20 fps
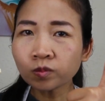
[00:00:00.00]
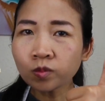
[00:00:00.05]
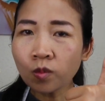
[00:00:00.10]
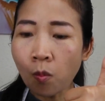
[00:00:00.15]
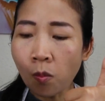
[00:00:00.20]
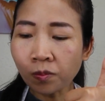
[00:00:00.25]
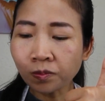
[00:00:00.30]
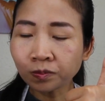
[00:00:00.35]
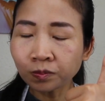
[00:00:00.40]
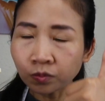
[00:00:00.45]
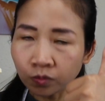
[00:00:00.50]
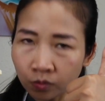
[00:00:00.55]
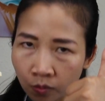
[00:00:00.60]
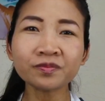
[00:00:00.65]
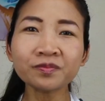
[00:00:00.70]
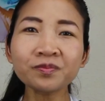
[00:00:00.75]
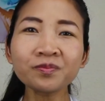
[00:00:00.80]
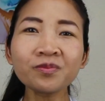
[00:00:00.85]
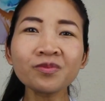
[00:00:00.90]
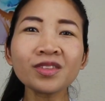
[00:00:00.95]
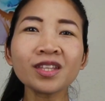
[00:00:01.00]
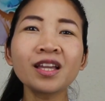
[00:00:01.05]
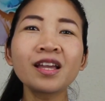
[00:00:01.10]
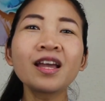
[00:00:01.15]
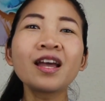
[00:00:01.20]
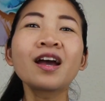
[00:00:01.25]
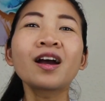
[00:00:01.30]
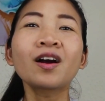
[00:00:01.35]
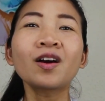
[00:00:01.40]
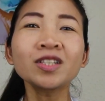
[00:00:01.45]
อืม
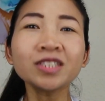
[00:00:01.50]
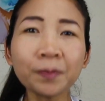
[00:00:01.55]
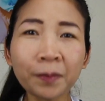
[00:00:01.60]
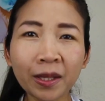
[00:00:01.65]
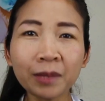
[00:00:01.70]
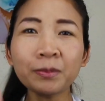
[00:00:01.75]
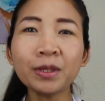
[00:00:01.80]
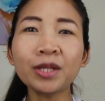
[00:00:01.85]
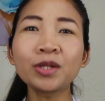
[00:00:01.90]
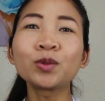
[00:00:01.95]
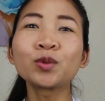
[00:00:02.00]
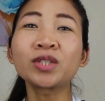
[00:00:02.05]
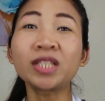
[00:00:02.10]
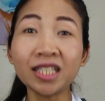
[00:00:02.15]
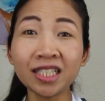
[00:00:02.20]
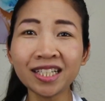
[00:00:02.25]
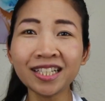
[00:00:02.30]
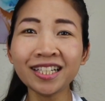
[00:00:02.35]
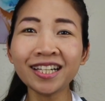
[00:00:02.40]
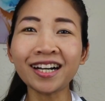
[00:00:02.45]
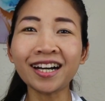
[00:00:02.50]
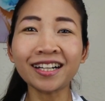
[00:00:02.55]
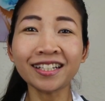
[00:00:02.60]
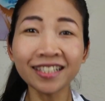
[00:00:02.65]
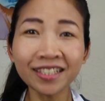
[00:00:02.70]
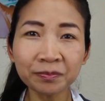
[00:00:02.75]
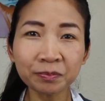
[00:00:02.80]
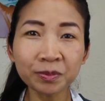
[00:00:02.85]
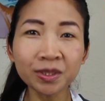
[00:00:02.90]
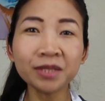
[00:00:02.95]
ก็จะเป็นเมนูที่
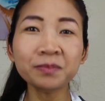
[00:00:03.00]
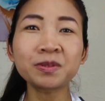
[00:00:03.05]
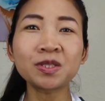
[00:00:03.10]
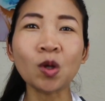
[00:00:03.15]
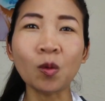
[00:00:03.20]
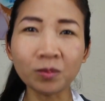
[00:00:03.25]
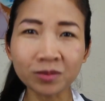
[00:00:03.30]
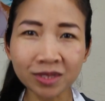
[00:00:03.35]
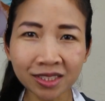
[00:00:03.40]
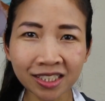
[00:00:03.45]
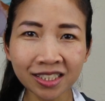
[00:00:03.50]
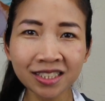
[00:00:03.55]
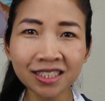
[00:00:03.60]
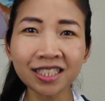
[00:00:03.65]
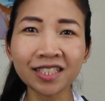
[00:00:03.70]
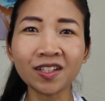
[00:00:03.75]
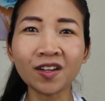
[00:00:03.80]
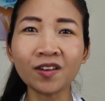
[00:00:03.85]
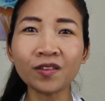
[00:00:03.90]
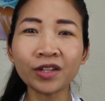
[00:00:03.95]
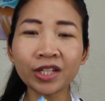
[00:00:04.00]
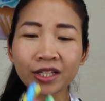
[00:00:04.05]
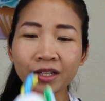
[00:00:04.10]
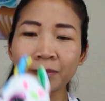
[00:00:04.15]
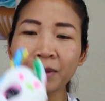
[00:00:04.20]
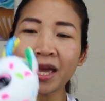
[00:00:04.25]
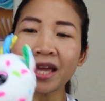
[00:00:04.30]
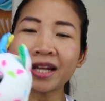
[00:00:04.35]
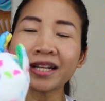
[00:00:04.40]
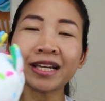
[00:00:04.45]
หนึบหนึบสมชื่อเลยเนาะวัน
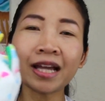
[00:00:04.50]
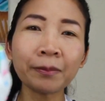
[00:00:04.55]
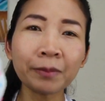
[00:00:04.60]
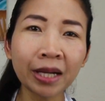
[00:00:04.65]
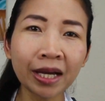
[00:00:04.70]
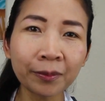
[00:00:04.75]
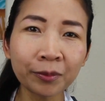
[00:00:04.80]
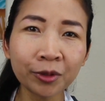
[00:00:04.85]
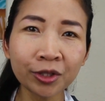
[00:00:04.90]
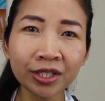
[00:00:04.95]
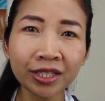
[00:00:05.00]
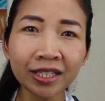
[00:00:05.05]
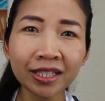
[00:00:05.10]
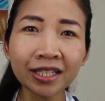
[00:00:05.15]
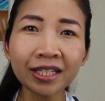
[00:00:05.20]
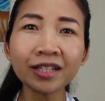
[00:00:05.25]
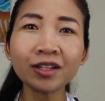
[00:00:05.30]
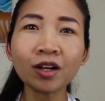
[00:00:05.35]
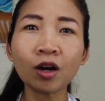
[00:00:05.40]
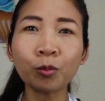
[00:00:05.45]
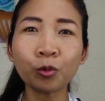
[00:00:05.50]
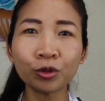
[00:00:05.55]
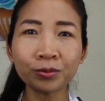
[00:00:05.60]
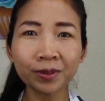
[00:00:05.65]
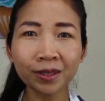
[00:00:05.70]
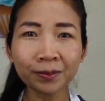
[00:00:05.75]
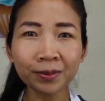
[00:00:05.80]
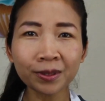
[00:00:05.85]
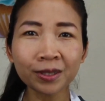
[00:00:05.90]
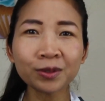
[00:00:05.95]
นี้คือแม่กับฮาร์โมนีขอบ
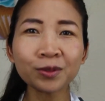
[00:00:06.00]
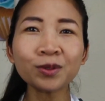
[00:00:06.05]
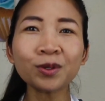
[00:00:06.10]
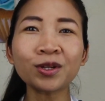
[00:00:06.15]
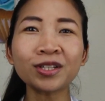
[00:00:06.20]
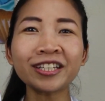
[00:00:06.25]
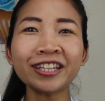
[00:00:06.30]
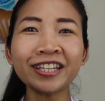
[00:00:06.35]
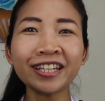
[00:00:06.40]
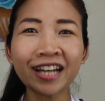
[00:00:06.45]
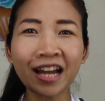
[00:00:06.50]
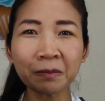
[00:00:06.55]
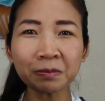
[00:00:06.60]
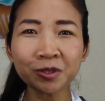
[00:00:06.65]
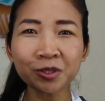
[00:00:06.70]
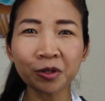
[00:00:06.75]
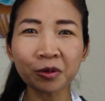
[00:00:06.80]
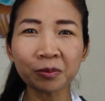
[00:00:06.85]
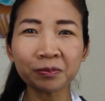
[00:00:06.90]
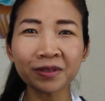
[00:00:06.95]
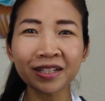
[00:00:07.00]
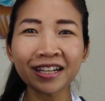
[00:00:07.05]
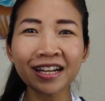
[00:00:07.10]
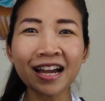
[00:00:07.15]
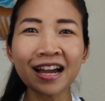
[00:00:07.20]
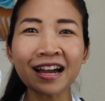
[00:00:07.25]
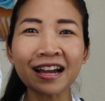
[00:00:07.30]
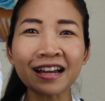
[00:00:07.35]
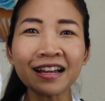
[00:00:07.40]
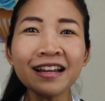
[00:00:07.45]
คุณเพื่อนๆทุกคนที่รับชม
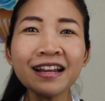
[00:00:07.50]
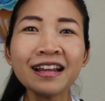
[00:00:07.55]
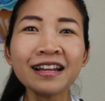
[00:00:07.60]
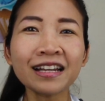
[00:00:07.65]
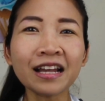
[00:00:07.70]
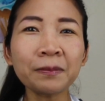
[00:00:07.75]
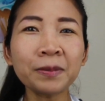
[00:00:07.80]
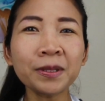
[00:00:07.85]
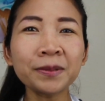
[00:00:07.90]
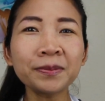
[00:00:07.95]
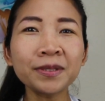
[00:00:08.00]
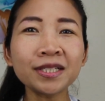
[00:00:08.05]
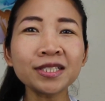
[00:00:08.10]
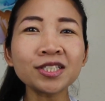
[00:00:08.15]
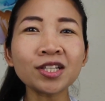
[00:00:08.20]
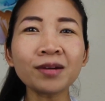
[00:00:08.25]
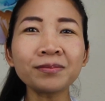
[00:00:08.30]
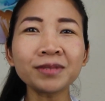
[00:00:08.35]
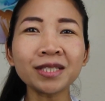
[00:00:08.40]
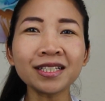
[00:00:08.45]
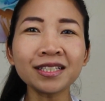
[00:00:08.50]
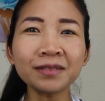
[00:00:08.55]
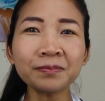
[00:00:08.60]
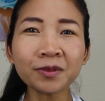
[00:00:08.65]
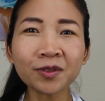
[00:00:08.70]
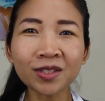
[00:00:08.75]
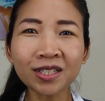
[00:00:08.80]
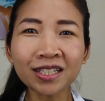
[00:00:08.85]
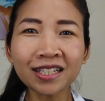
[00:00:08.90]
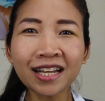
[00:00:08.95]
ด้วยค่ะ ถ้าเพื่อนๆชอบอย่า
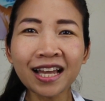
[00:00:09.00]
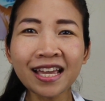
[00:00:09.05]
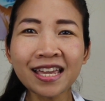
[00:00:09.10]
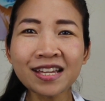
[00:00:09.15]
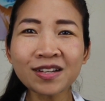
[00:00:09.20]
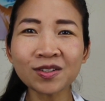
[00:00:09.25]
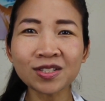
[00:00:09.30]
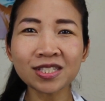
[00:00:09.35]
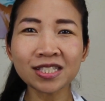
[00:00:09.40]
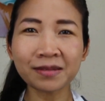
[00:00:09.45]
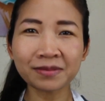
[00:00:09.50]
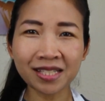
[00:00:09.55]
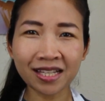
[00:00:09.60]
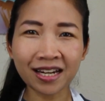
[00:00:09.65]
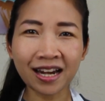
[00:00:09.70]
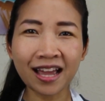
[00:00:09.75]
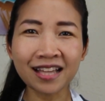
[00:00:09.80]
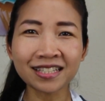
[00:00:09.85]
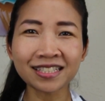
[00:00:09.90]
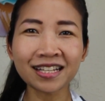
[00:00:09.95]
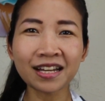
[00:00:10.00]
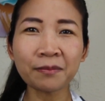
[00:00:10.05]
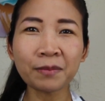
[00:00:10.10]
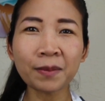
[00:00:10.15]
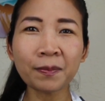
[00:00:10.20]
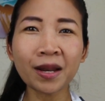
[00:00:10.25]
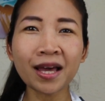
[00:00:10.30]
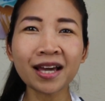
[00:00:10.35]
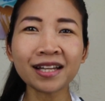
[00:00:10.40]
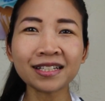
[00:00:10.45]
ลืมกดไลค์กด subscribe จะ
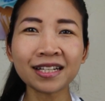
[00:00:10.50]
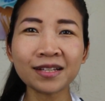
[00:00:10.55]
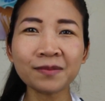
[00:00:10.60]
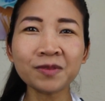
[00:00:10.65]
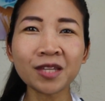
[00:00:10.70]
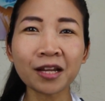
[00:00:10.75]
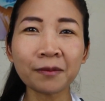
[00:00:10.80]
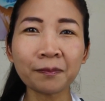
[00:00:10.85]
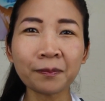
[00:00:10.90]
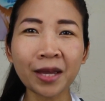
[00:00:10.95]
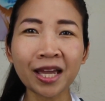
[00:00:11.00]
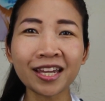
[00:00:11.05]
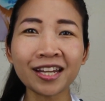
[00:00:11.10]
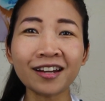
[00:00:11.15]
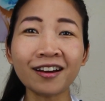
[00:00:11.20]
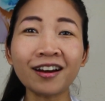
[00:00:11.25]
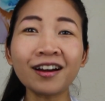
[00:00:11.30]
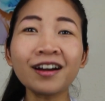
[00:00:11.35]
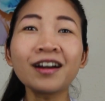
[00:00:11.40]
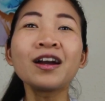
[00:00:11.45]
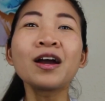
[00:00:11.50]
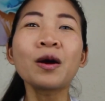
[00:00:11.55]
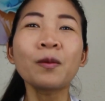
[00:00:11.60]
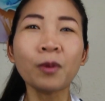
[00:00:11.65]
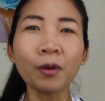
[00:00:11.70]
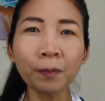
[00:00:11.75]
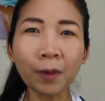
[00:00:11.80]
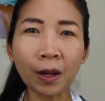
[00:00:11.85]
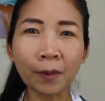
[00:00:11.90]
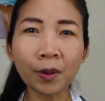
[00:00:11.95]
ได้ไม่พลาดคลิปถัดไปเนาะ
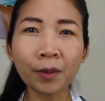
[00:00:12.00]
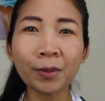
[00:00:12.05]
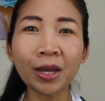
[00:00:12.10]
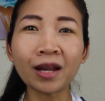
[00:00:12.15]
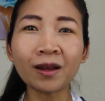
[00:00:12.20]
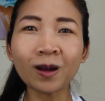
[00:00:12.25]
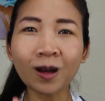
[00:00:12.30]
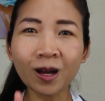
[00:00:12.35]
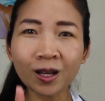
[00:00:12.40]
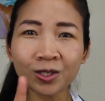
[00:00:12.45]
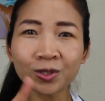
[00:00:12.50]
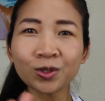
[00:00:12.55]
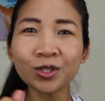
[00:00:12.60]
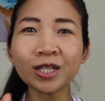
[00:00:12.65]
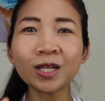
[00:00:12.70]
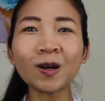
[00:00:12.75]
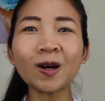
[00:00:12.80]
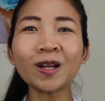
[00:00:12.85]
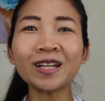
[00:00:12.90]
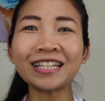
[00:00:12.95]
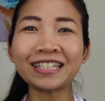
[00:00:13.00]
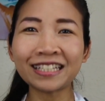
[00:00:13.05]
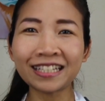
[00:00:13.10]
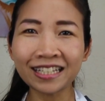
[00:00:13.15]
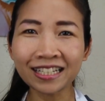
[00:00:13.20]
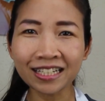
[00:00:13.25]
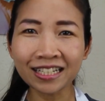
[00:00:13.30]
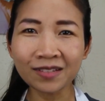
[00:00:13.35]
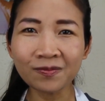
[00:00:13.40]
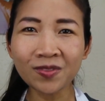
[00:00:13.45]
พบกับแม่แล้วก็ยูนิคอร์นอี
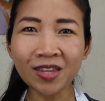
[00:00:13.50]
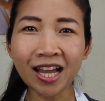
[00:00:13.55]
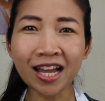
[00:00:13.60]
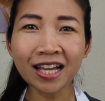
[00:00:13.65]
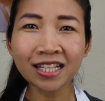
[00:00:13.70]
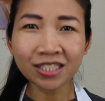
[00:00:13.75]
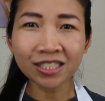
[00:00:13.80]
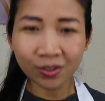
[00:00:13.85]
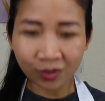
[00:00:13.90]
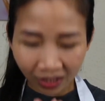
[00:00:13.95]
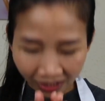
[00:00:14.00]
กทีคลิปหน้า